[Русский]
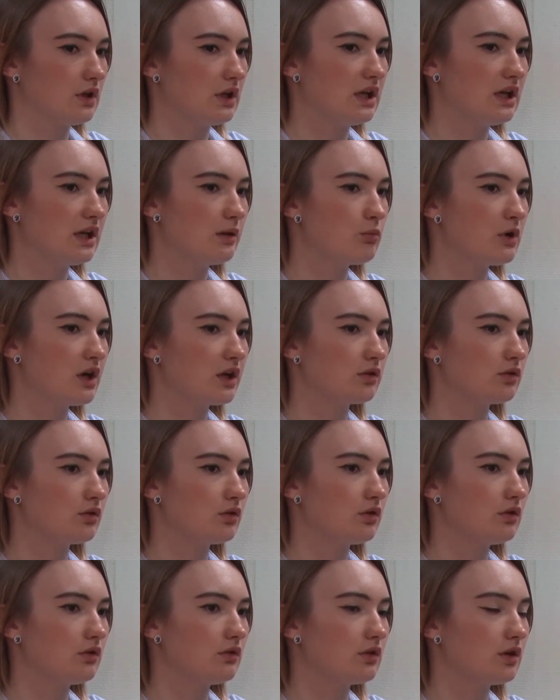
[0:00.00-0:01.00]
Либо
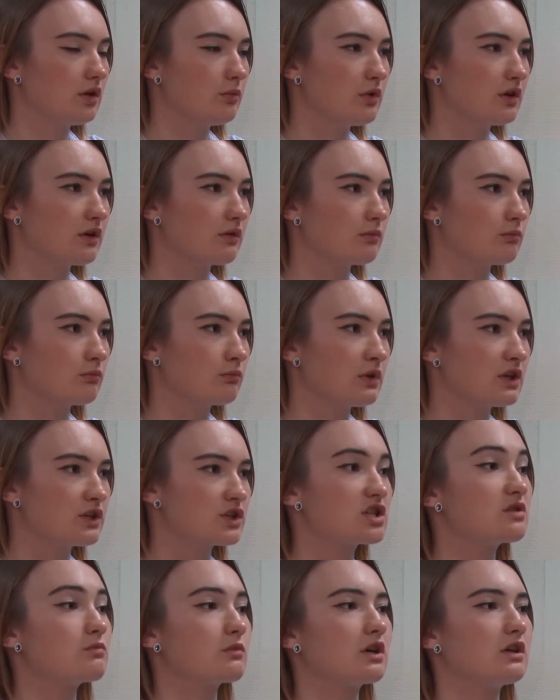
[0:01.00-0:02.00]
одной, либо
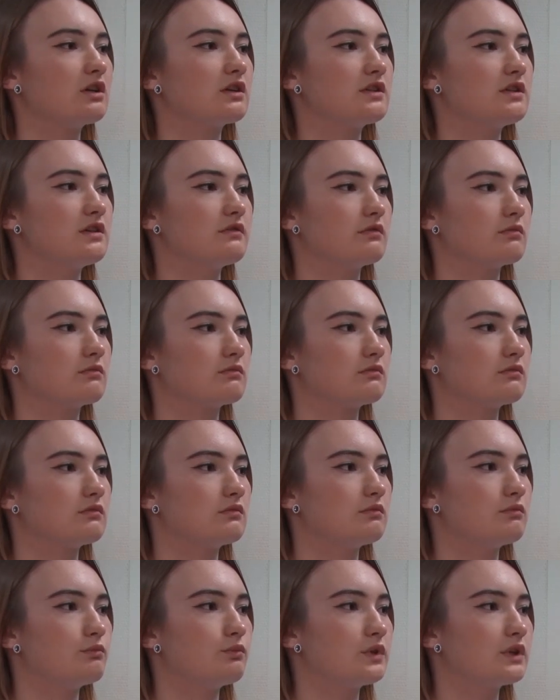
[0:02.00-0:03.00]
большим коллективом.
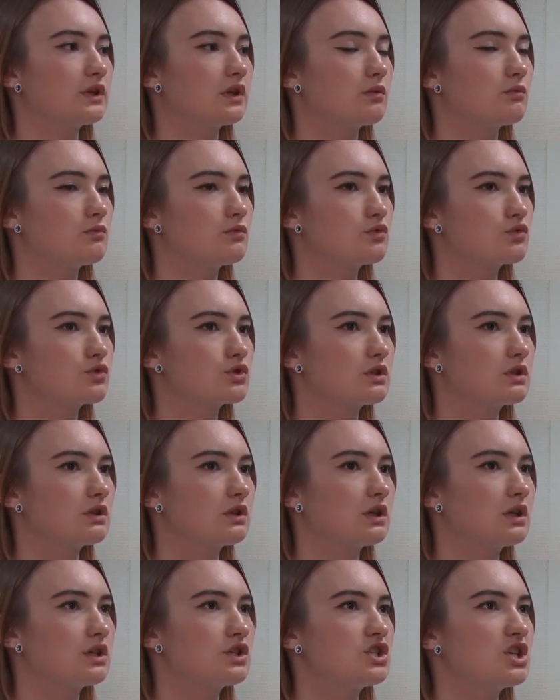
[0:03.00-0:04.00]
Потому
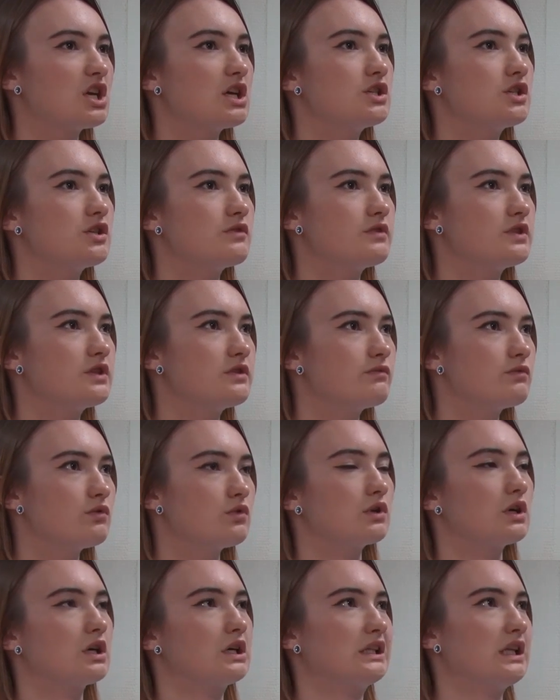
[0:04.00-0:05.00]
что чаще
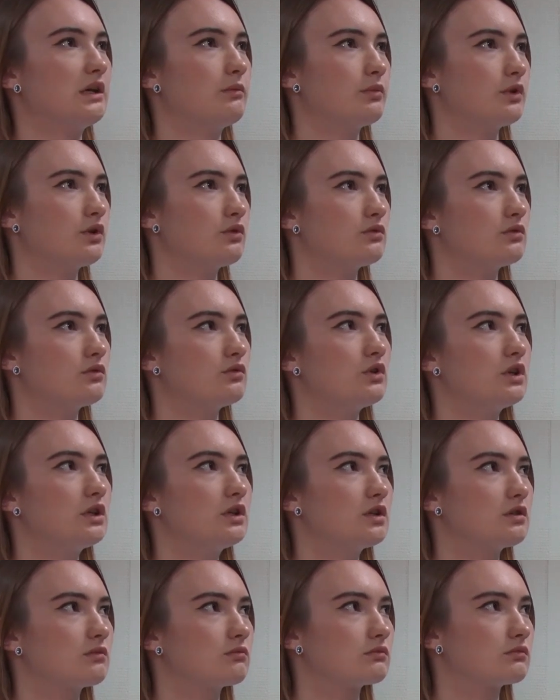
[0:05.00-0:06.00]
всего, когда поют
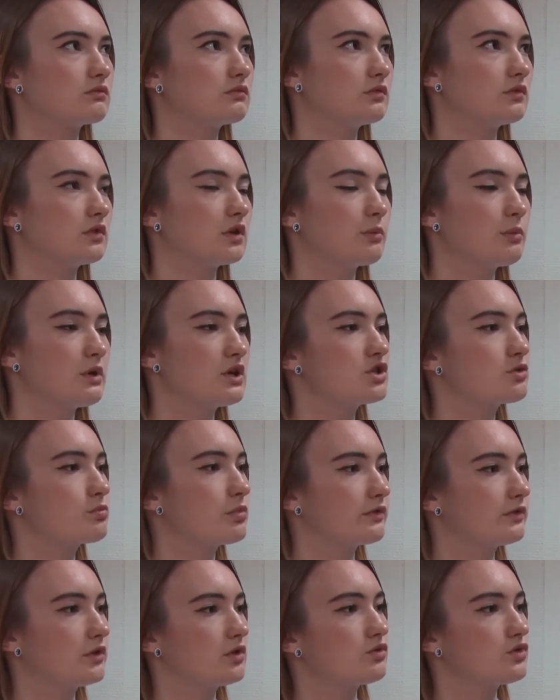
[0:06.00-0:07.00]
дуэтом, Опять же,
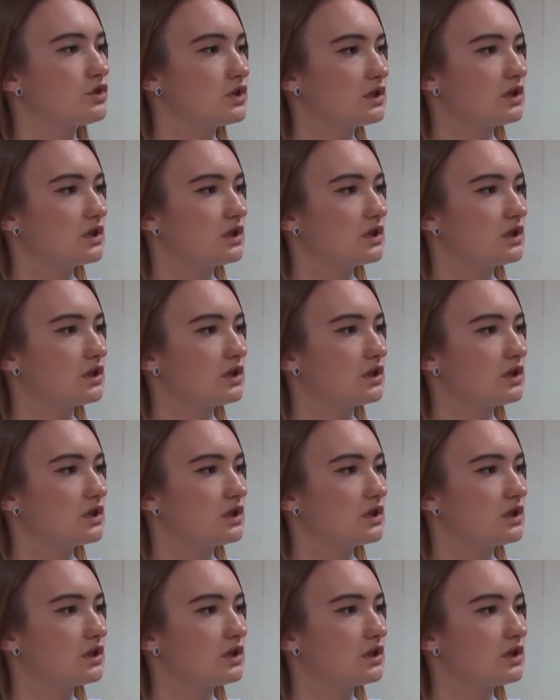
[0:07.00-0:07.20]
повторюсь,